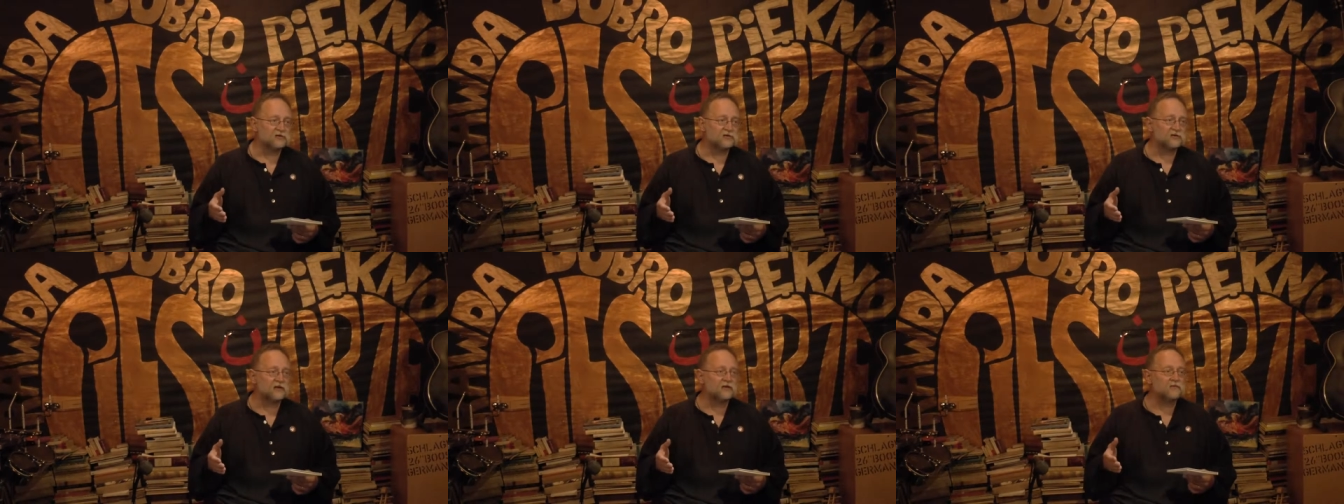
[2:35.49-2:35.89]
co
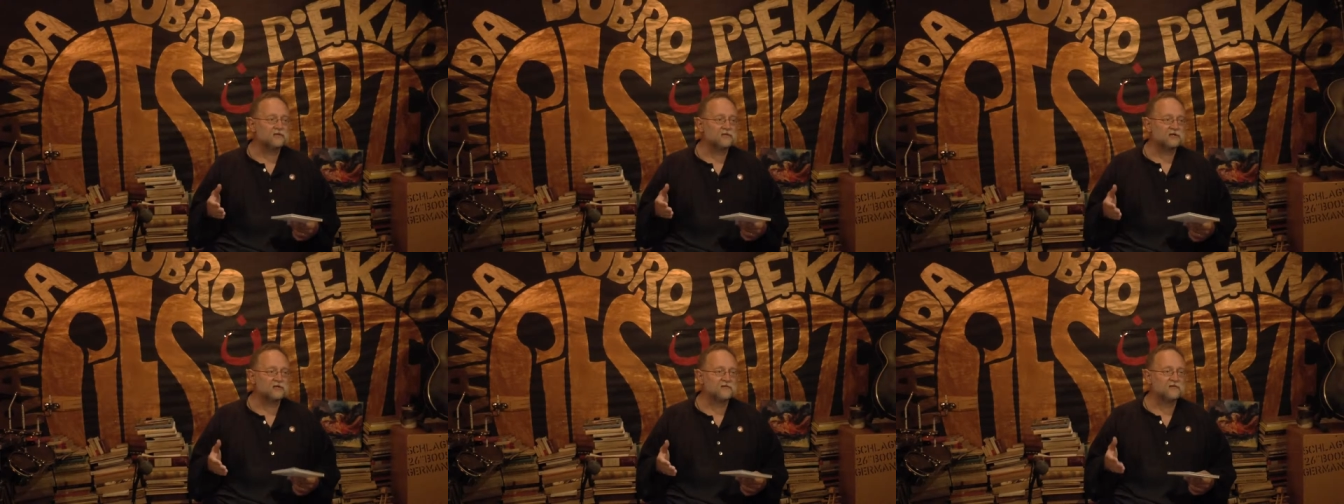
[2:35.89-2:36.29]

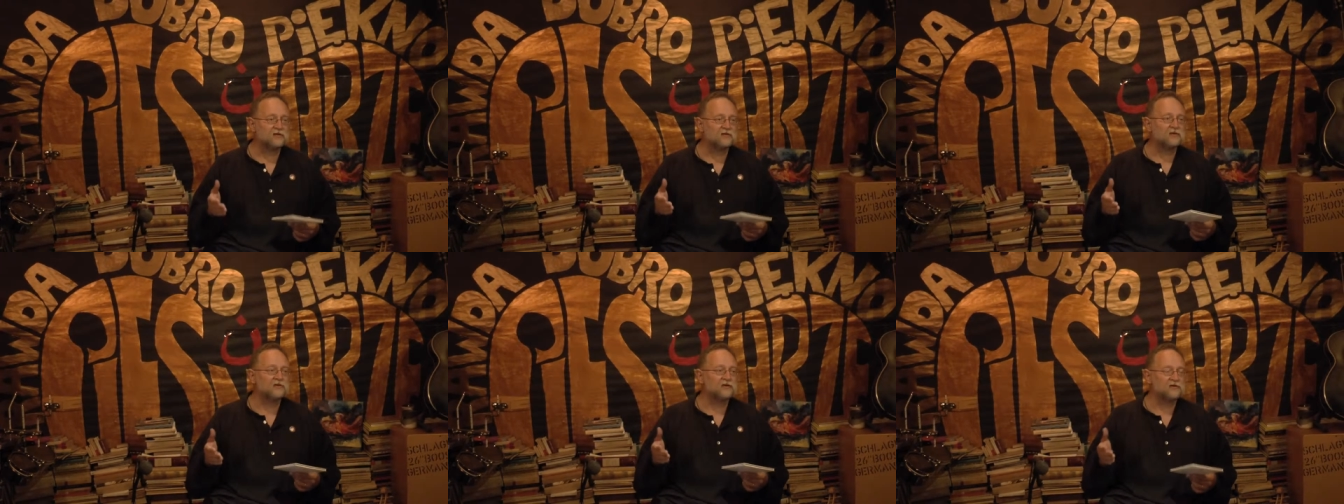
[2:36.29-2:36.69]
stanowiło
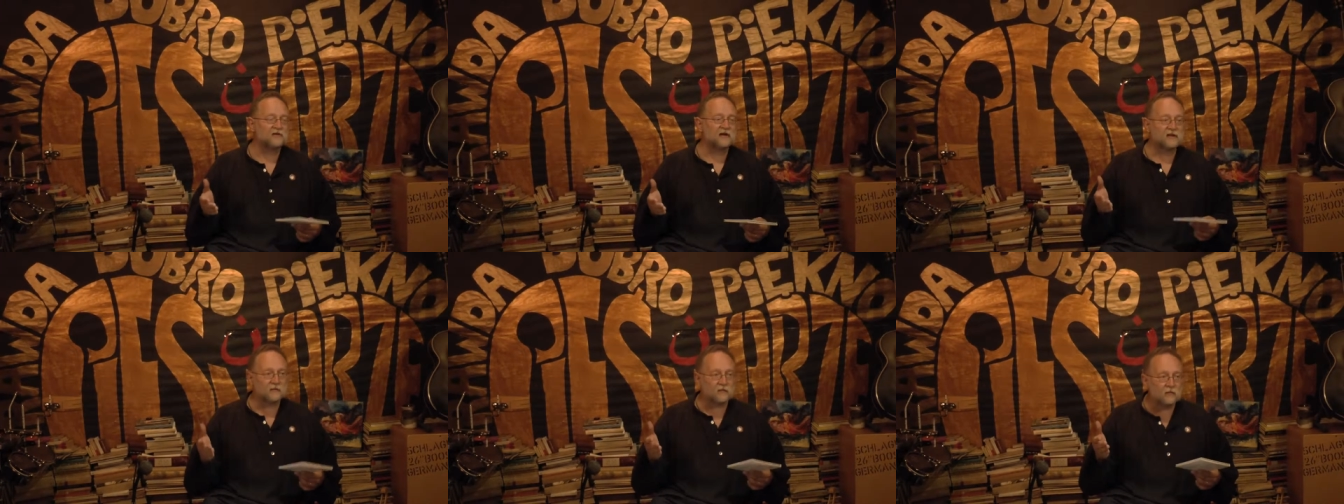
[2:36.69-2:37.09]
rzeczywiście oś
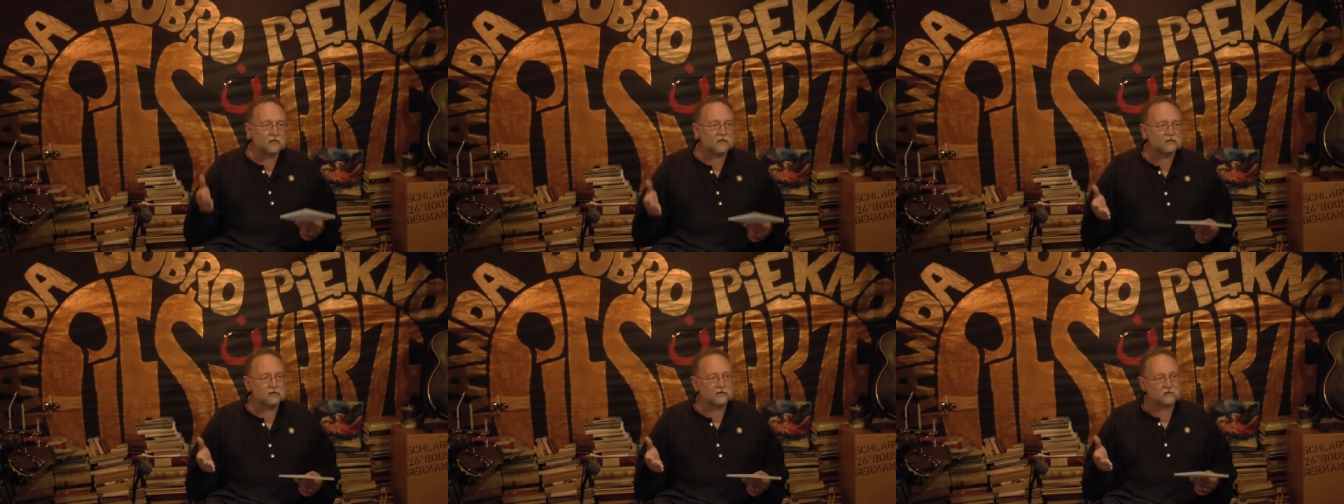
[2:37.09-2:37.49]
świata, bo
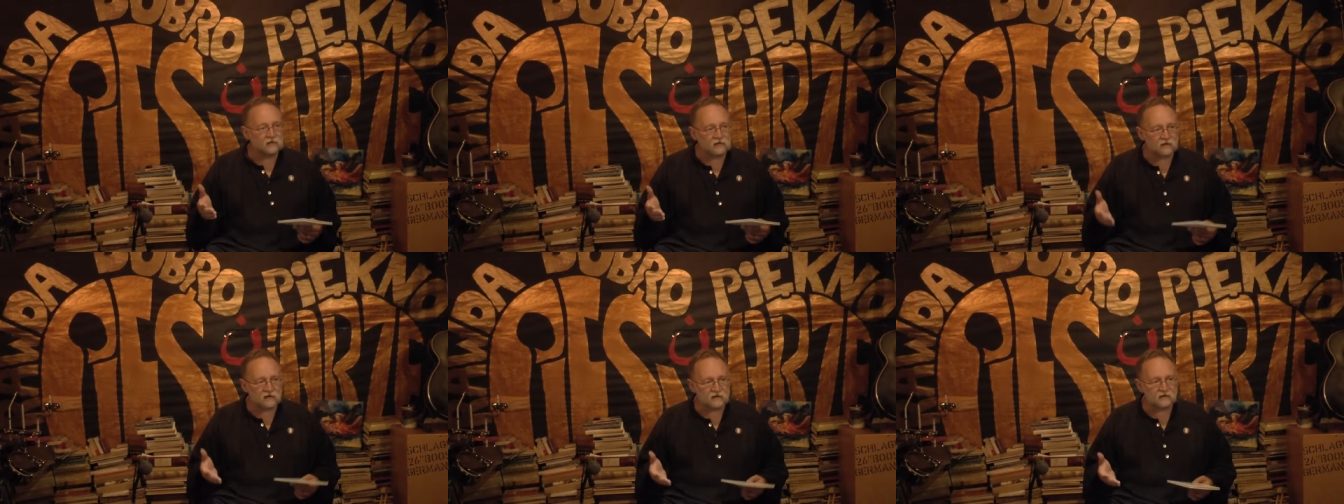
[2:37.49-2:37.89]
był to
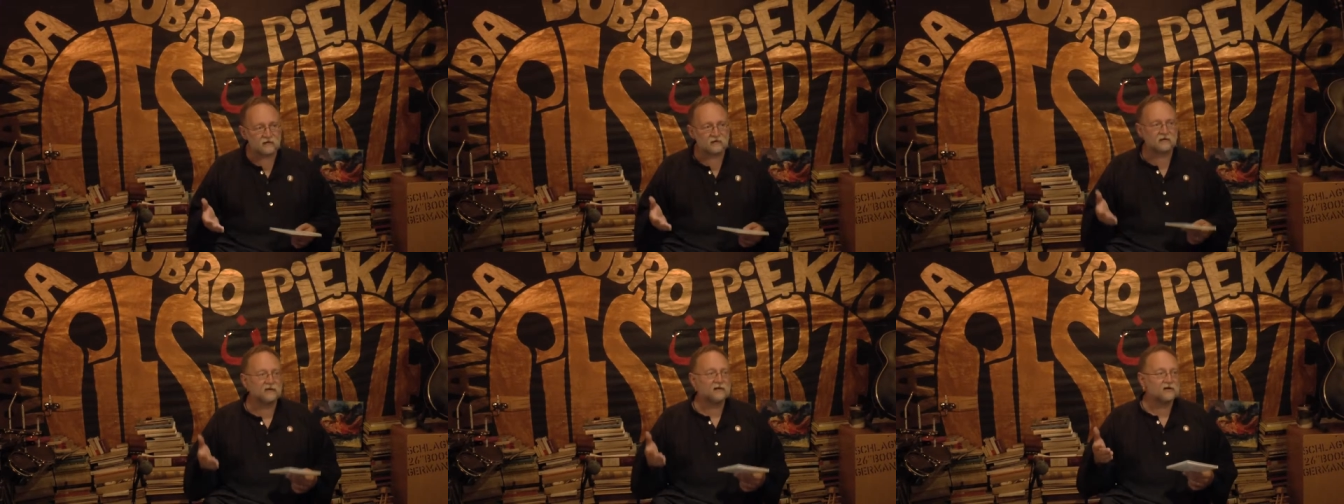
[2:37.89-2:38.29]

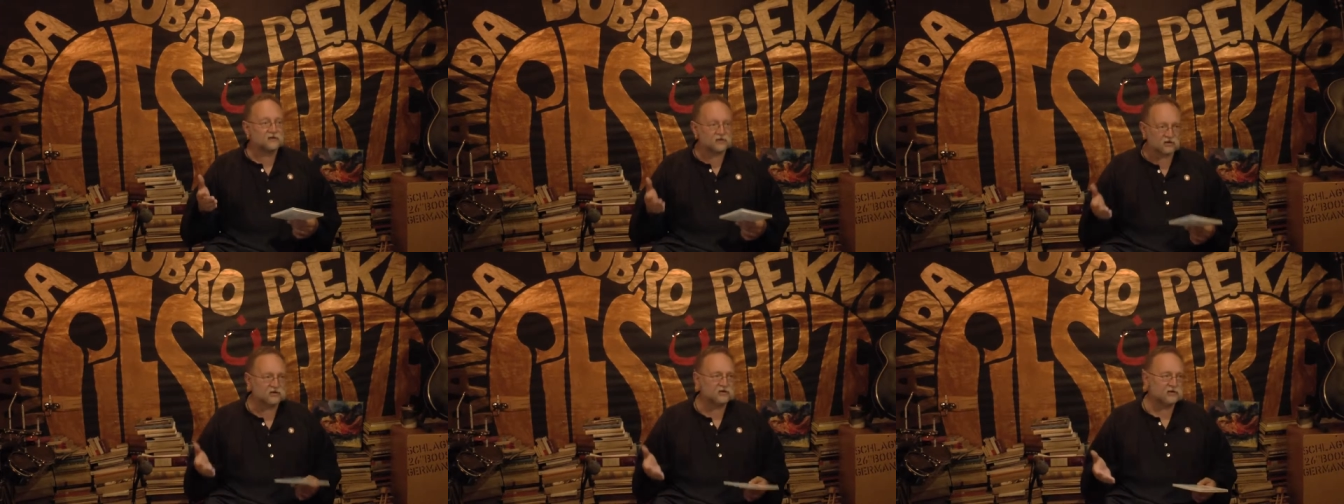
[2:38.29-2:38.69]
uniwersytet
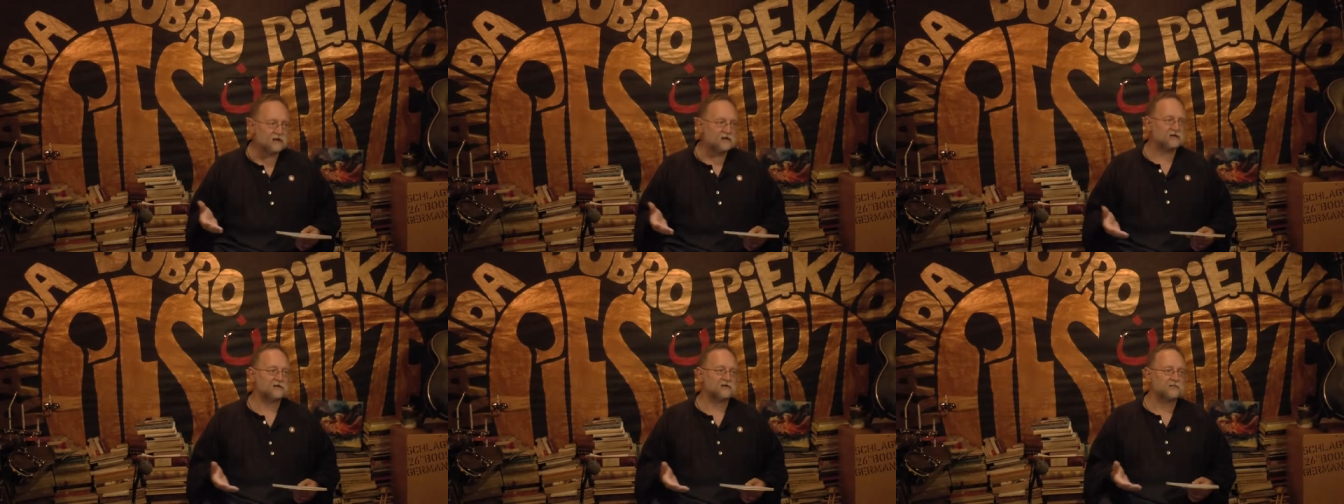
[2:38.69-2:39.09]

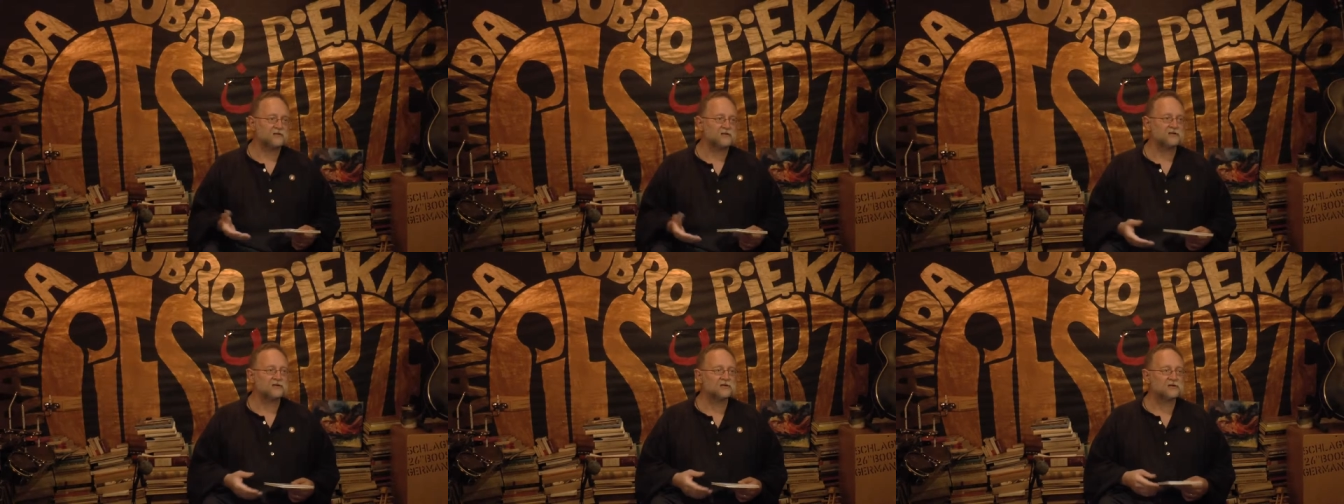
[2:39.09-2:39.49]
chrześcijański
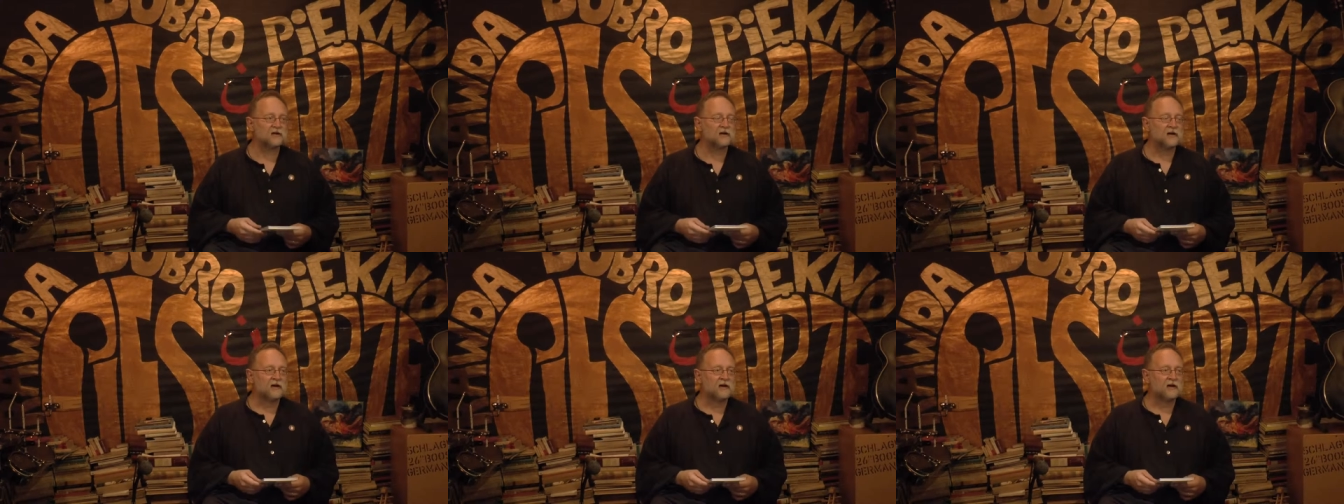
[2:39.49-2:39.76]
przecież.